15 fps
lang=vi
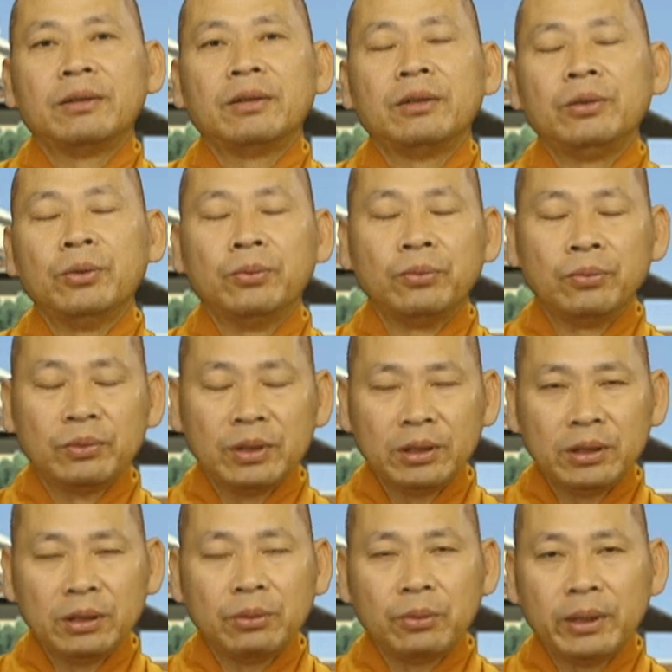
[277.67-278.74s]
tôi dùng cái
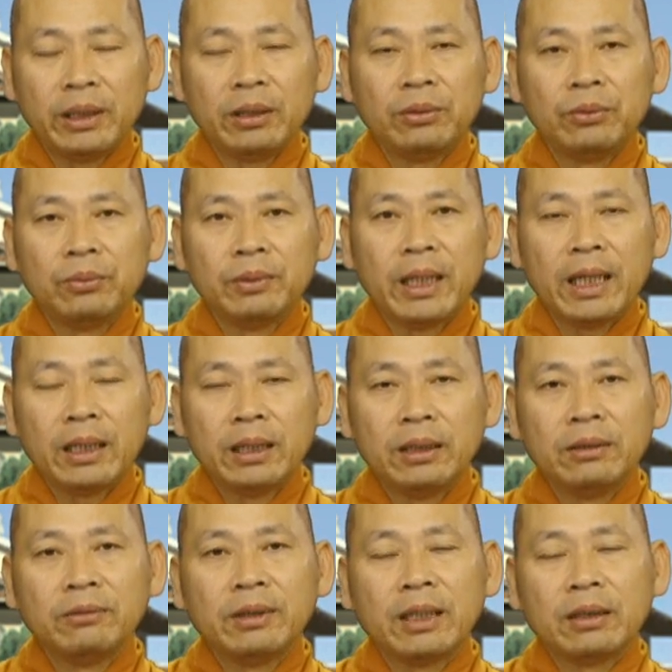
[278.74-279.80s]
sức khỏe chúng ta
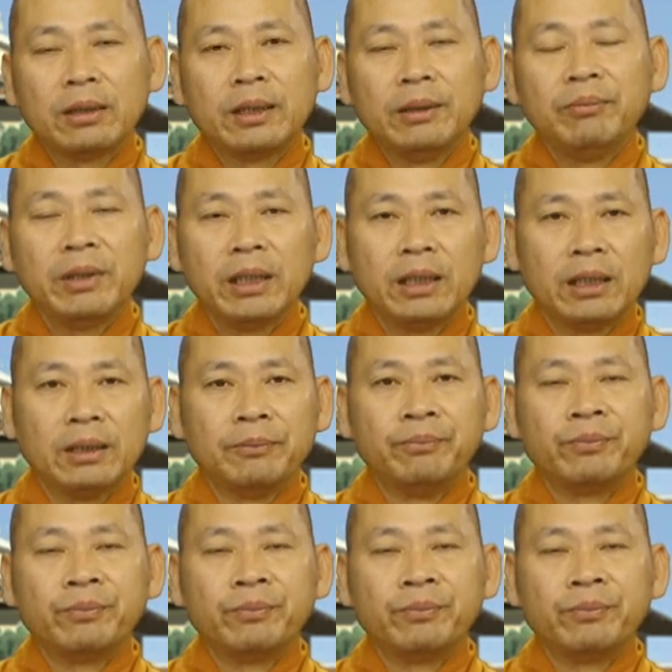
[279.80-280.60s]
để chúng ta kiếm tiền